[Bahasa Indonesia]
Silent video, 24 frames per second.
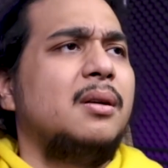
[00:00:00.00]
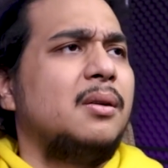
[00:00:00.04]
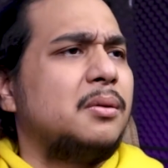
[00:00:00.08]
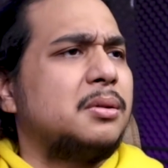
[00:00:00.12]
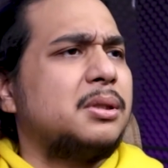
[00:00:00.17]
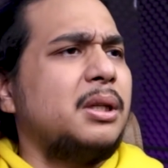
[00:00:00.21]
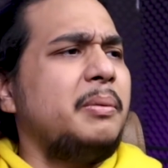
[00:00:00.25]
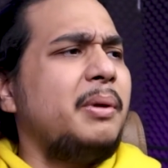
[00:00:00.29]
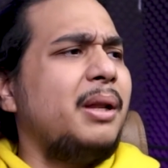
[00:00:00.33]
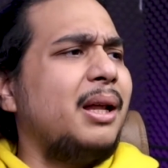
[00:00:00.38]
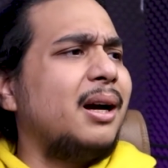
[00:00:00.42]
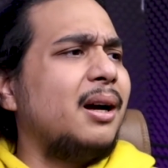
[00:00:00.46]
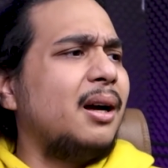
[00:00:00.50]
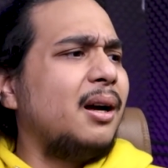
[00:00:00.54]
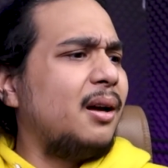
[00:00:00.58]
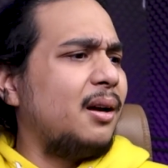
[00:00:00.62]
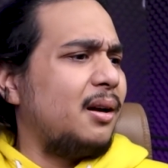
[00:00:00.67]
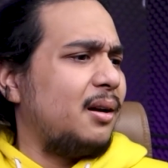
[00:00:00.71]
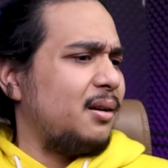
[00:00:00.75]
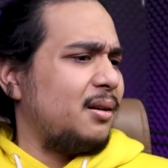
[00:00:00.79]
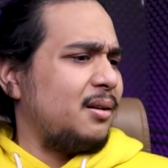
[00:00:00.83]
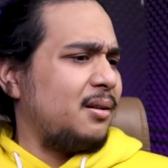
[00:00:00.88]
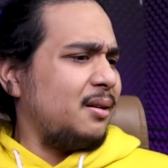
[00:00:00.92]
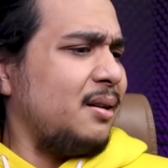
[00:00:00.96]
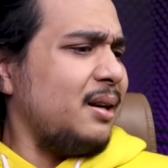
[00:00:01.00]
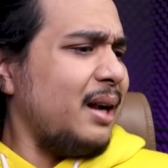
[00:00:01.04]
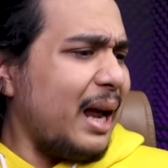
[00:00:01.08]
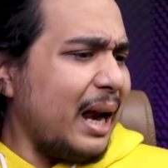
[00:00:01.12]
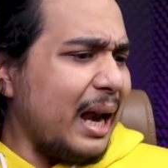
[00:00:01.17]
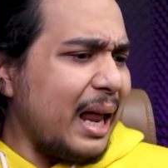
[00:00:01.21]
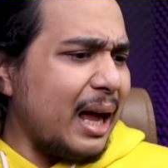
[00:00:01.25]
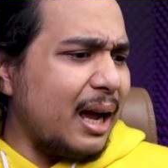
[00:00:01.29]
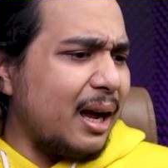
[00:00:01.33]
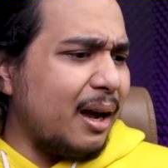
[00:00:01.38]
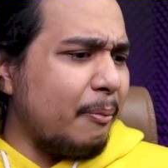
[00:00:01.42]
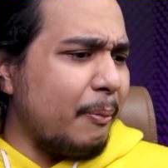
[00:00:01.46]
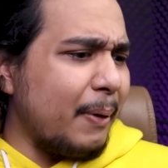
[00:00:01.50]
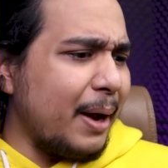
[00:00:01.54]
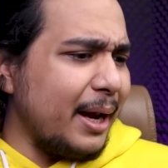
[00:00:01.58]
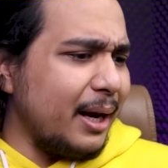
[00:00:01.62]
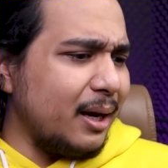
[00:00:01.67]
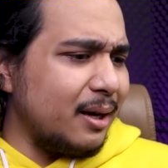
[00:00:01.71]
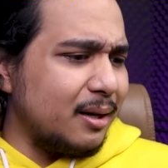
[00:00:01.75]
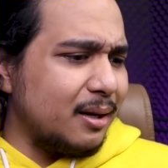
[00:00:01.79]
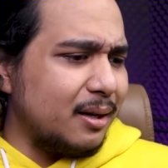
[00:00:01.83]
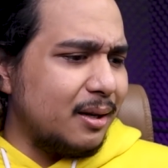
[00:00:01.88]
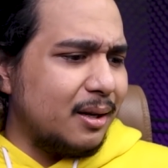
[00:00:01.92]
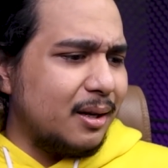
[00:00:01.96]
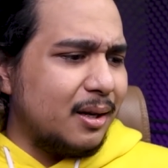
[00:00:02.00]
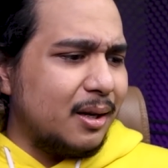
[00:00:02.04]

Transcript: Terus aku bilang, "Enggak lah, ngapain?"